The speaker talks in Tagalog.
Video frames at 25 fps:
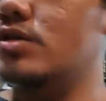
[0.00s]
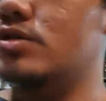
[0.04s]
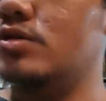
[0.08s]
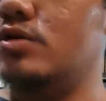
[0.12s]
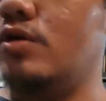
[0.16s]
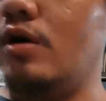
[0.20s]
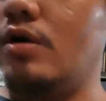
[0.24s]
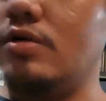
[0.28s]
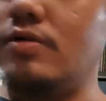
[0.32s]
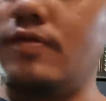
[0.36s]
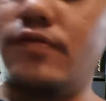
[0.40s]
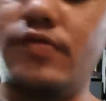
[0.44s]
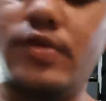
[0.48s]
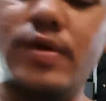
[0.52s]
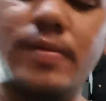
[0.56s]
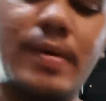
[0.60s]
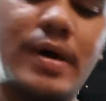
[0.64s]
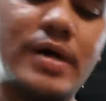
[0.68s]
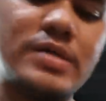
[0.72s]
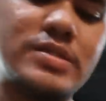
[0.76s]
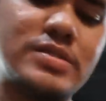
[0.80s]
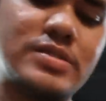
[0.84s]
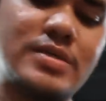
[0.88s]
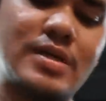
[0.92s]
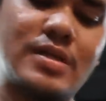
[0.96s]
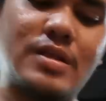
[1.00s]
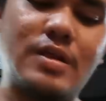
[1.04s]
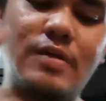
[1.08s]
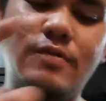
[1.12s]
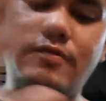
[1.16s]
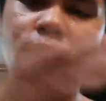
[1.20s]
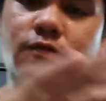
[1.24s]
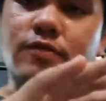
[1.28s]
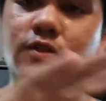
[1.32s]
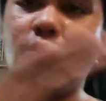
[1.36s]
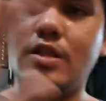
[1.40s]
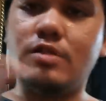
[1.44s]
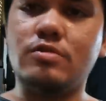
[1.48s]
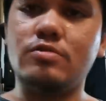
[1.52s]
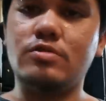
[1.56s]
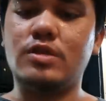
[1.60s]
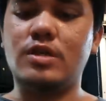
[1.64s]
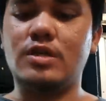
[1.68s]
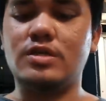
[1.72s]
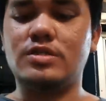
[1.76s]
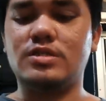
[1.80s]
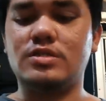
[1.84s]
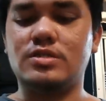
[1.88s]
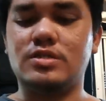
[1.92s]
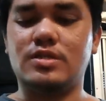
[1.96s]
So, out of the box, nasa 350 to
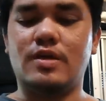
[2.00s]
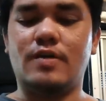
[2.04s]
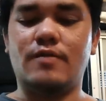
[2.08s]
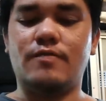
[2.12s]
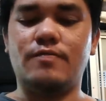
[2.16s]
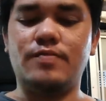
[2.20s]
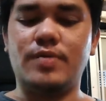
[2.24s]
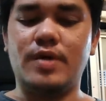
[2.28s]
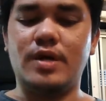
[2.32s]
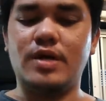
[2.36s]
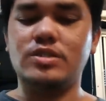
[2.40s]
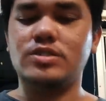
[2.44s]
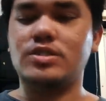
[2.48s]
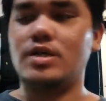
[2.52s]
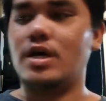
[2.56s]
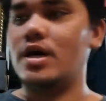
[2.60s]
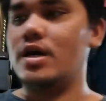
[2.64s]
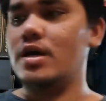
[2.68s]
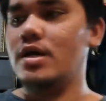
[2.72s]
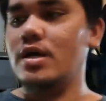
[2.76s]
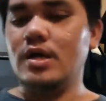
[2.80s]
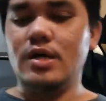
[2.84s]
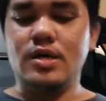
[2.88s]
360 FPS siya.